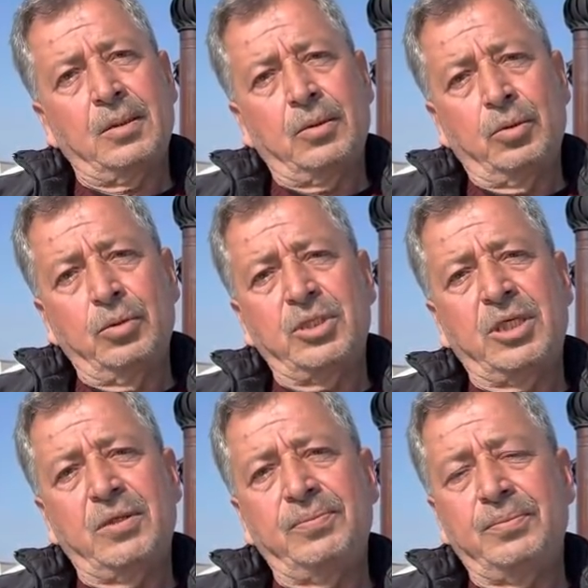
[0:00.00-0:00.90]
Oğlu
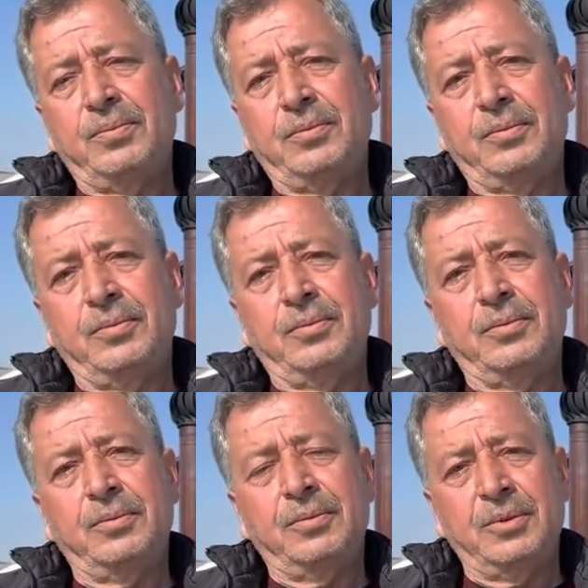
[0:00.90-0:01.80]
Şeref
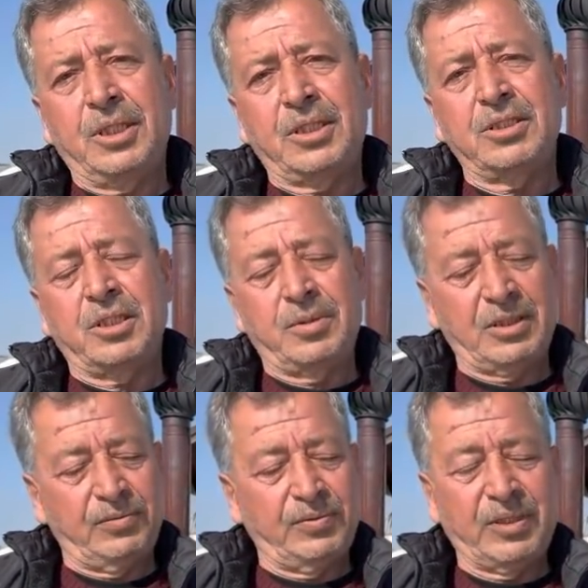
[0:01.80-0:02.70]
yakın
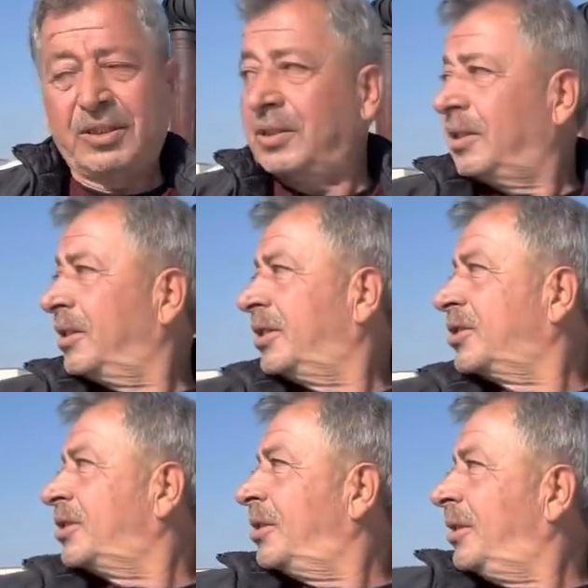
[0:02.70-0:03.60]
zamanda vefat etti.
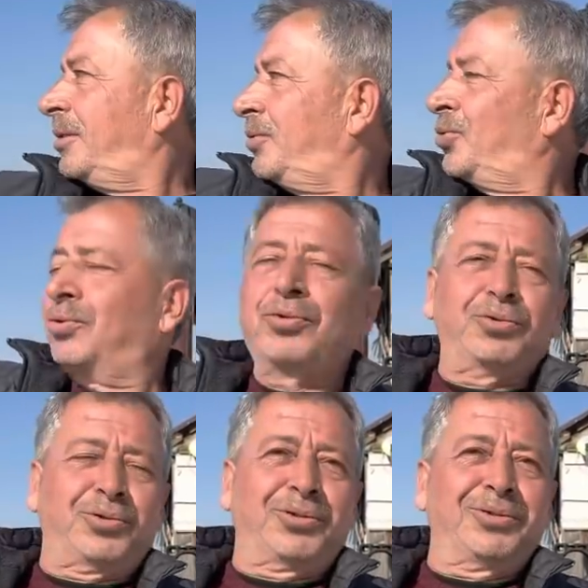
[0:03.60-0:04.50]
Kızı da şurada
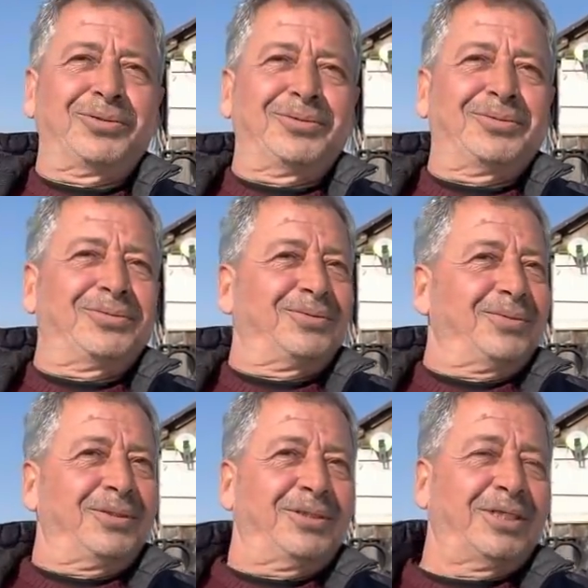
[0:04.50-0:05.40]
oturuyor.
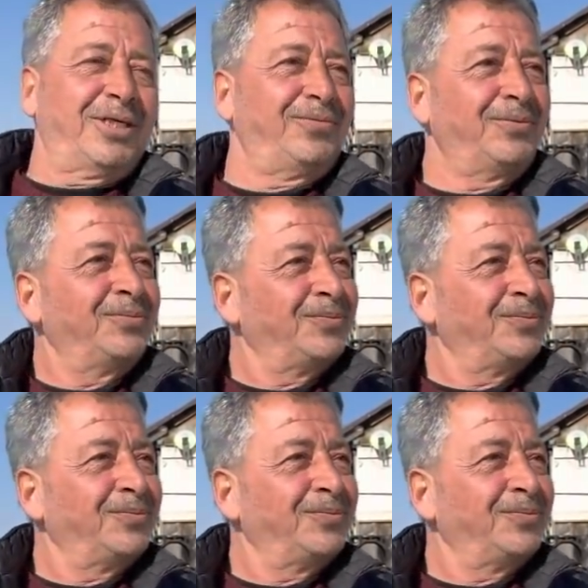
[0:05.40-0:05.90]
Şeref'in.